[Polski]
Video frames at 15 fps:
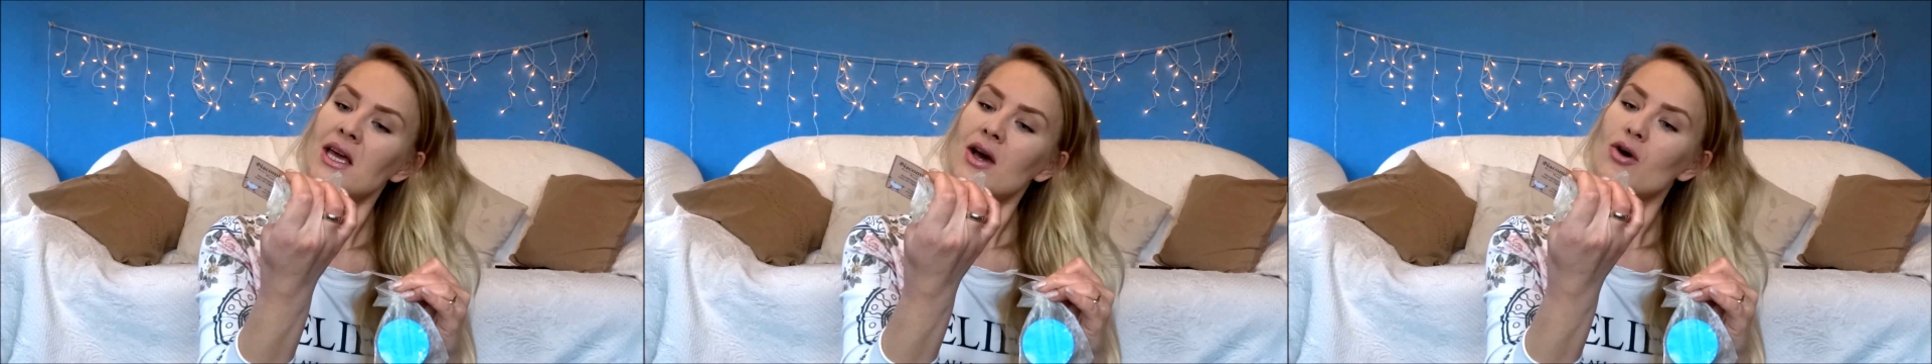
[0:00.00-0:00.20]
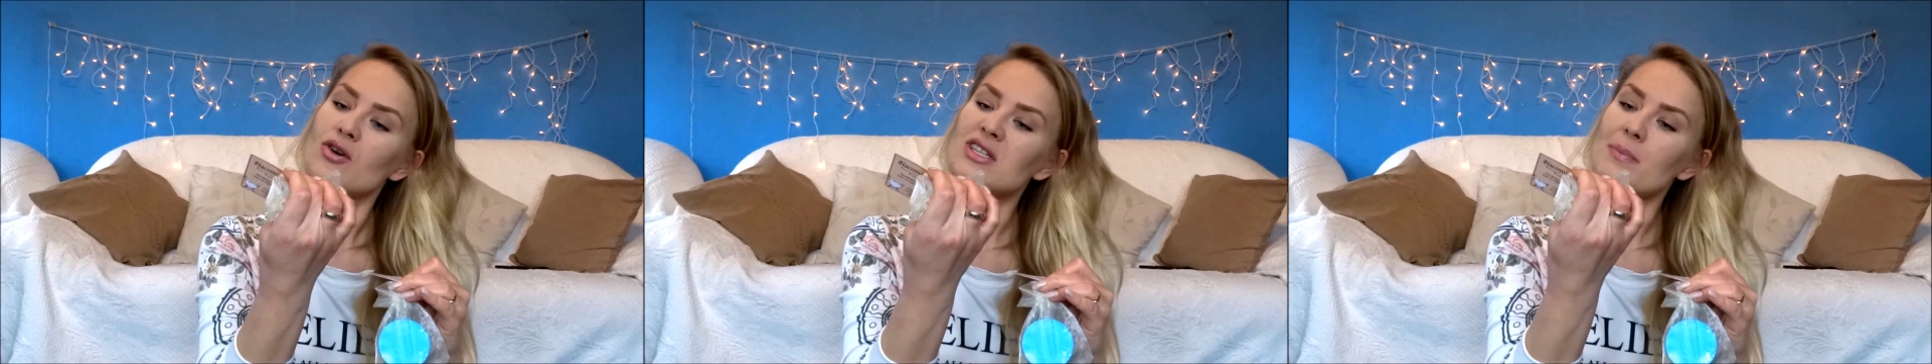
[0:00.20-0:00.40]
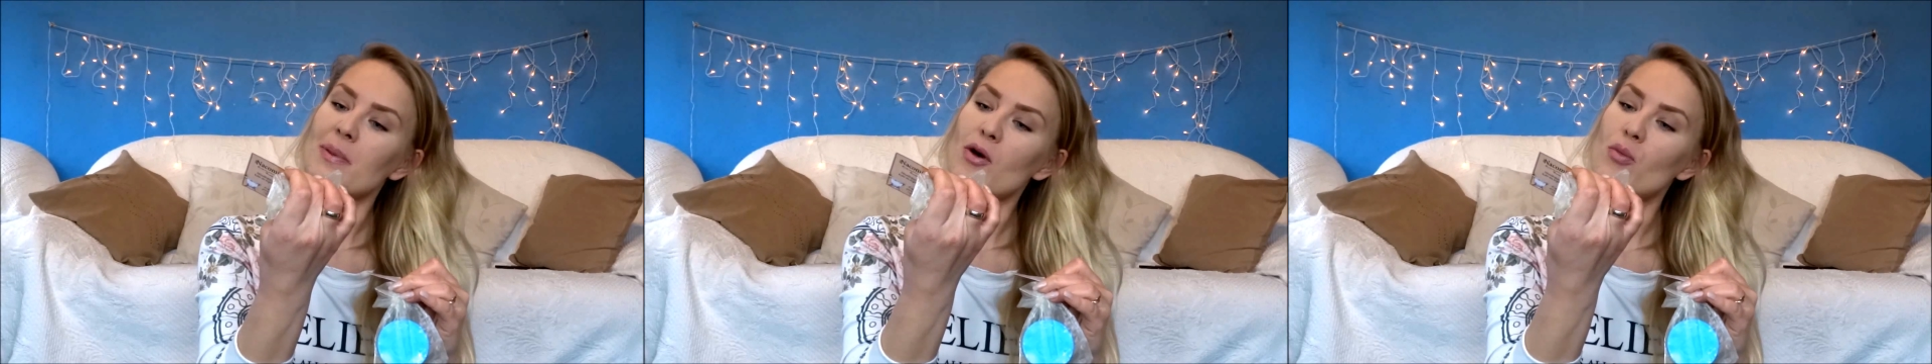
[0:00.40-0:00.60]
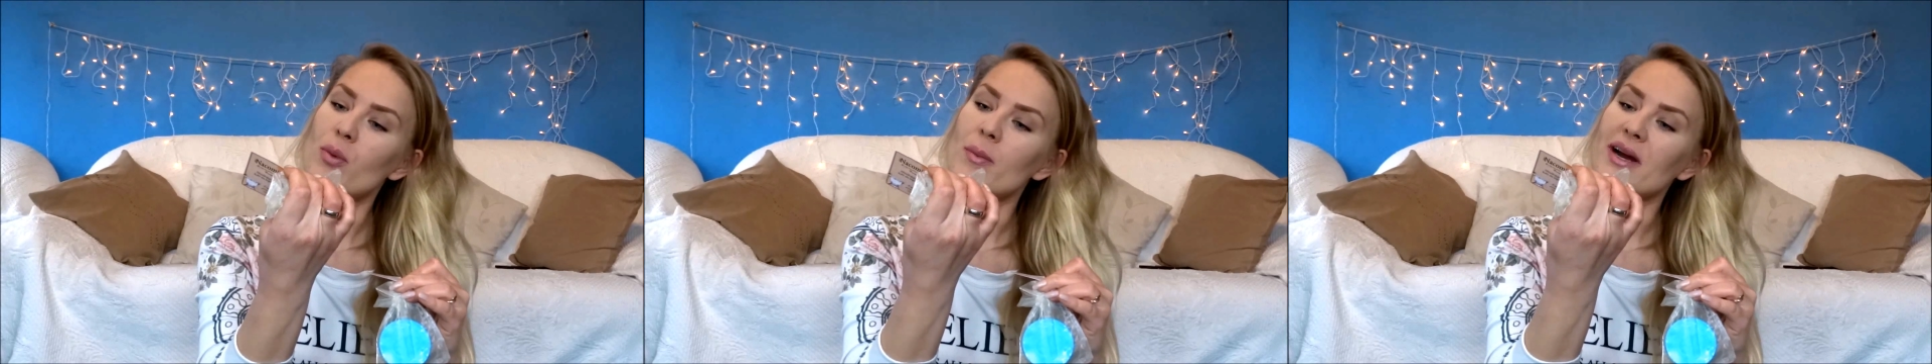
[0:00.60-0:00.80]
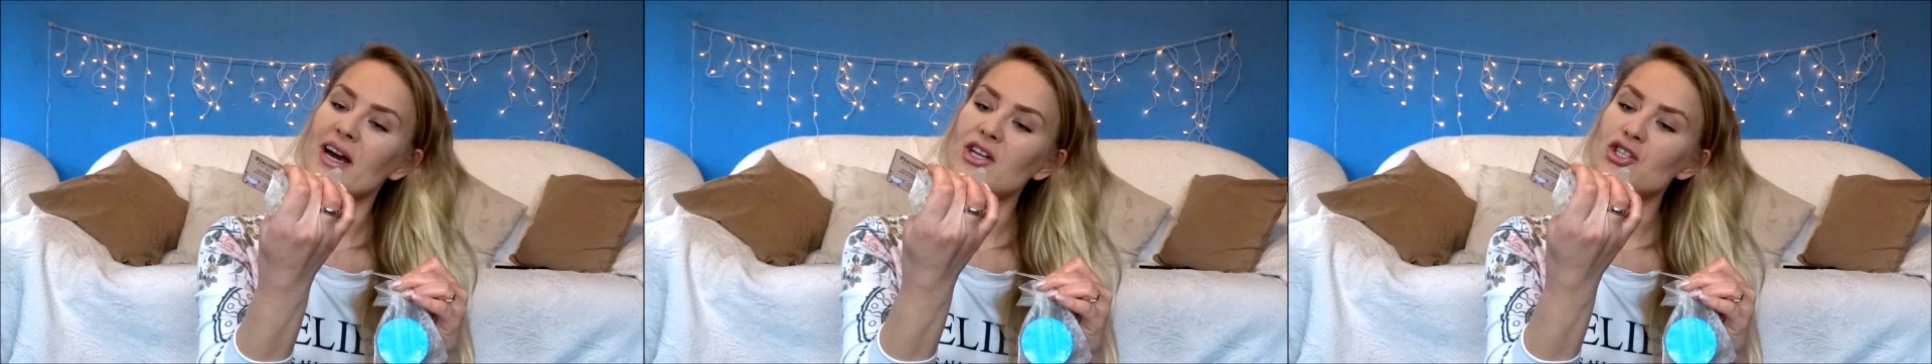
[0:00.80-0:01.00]
o zapachu
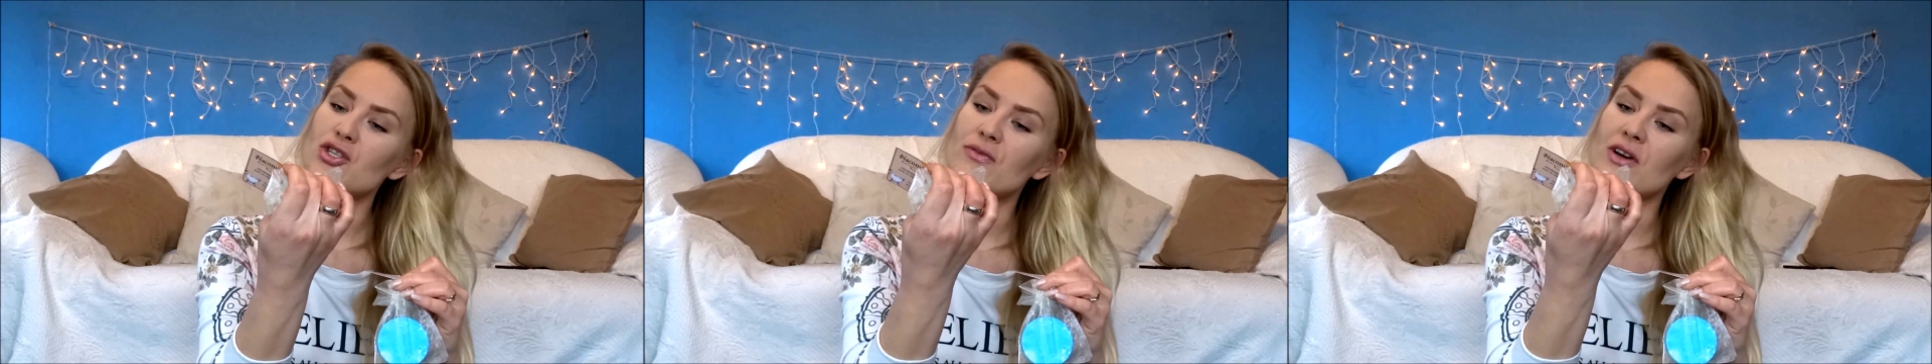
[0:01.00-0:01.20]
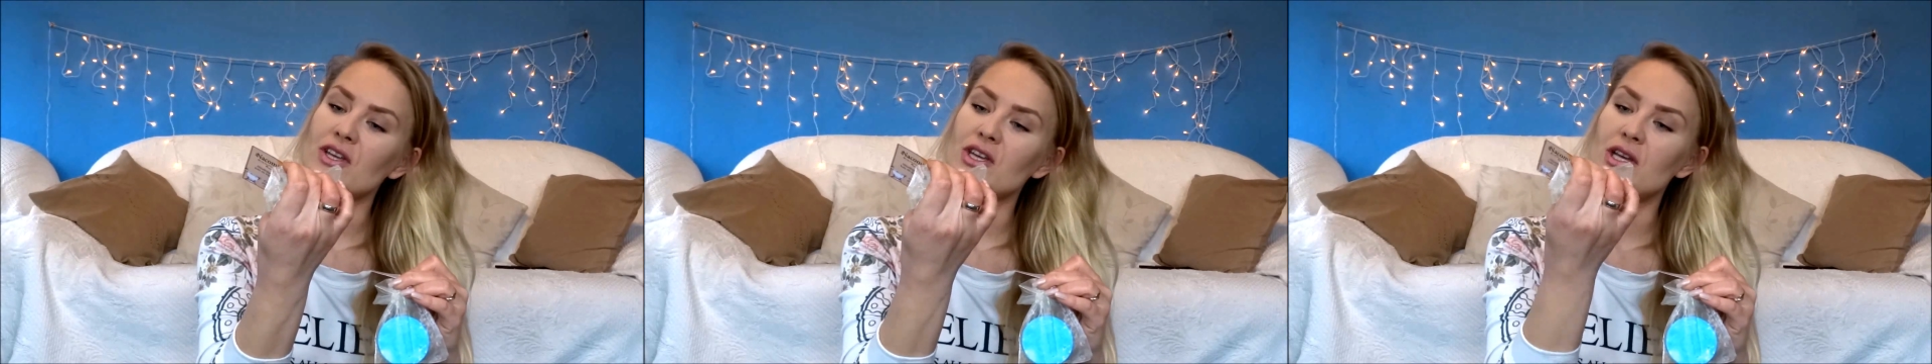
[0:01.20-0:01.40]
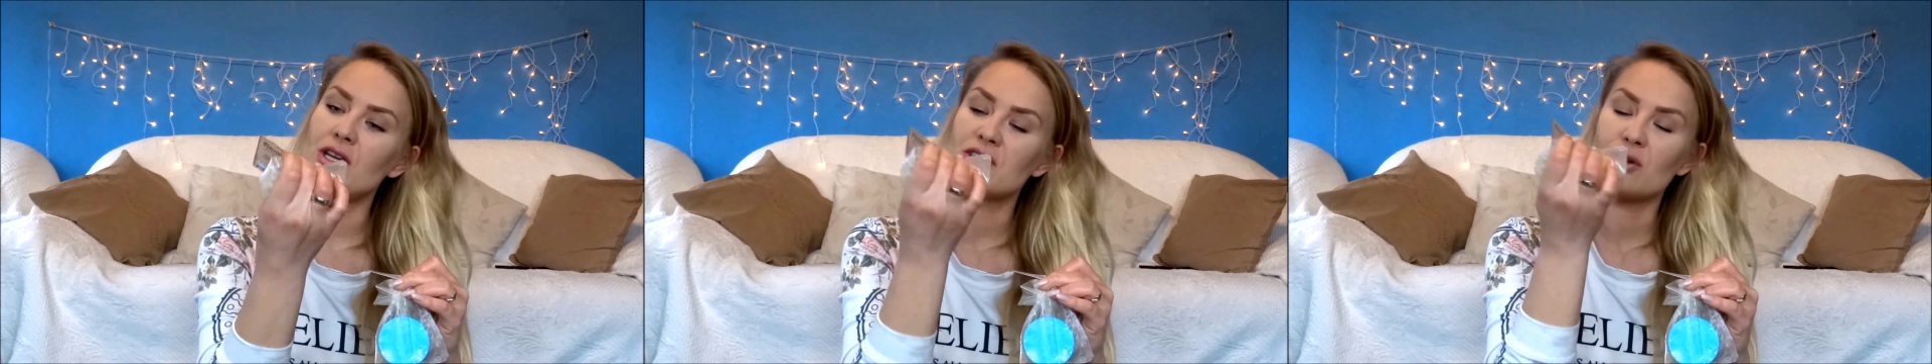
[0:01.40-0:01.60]
pomarańczy, wanilii